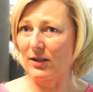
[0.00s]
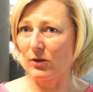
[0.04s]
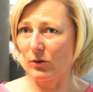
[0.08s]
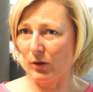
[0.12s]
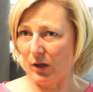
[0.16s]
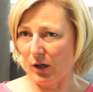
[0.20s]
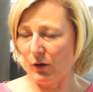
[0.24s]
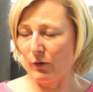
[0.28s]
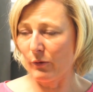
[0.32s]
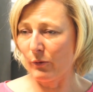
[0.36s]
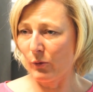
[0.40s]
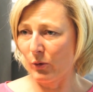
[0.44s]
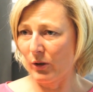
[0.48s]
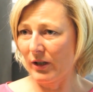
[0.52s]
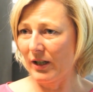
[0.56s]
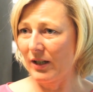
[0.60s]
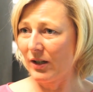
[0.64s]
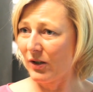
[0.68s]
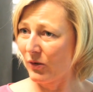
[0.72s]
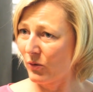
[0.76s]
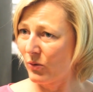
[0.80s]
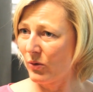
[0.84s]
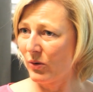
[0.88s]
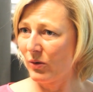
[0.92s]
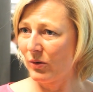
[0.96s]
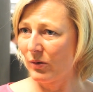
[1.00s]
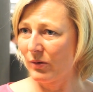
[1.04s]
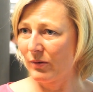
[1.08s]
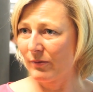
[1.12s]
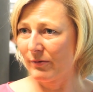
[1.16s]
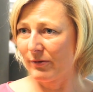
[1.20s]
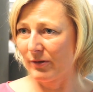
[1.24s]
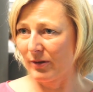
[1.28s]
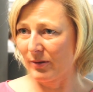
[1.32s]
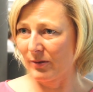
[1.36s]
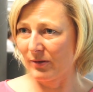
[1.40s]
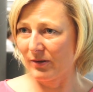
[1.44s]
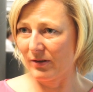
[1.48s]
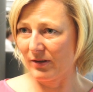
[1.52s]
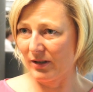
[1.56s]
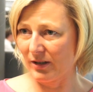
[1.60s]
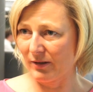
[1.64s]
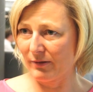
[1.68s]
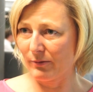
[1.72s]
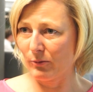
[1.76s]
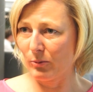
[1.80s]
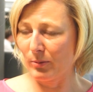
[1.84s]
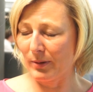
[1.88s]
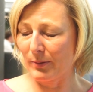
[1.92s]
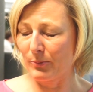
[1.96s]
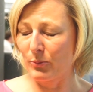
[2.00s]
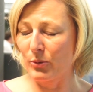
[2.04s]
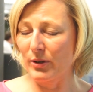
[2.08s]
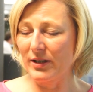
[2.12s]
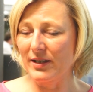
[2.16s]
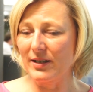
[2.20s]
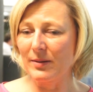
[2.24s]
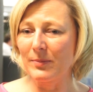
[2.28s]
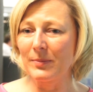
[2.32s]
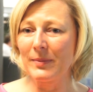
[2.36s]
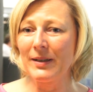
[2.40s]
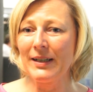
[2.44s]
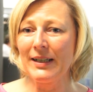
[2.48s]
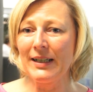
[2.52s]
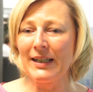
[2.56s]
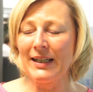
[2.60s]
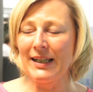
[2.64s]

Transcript: also auch vor den Enthüllungen von äh, über Prism,